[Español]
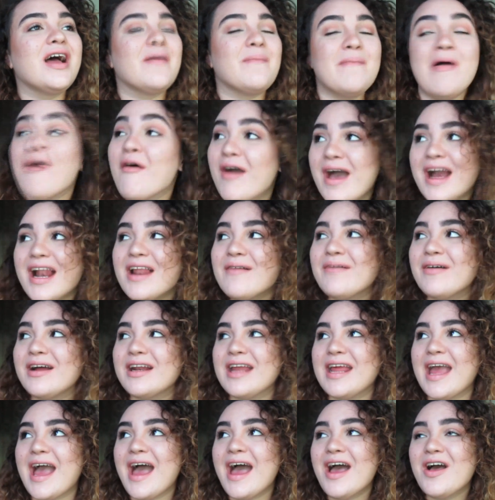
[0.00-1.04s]
Me voy a
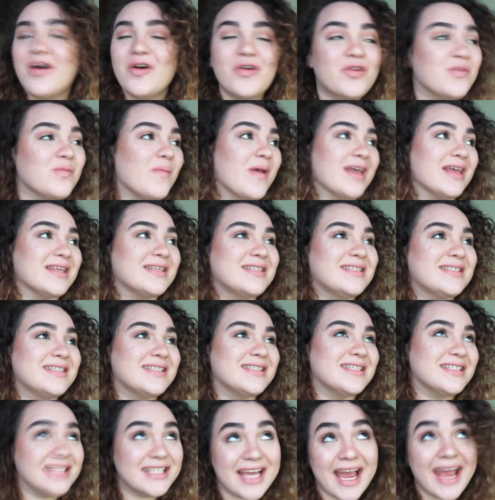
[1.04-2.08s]
Alemania un
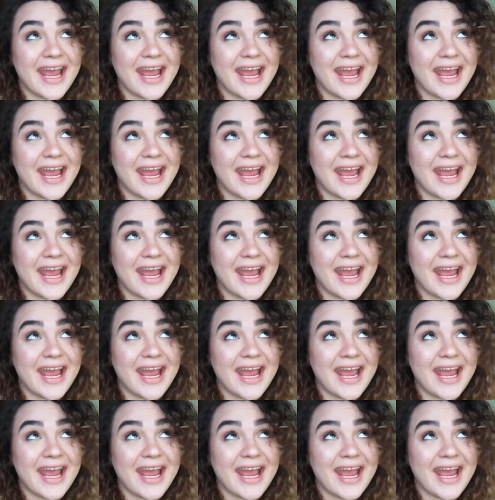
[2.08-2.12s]
mes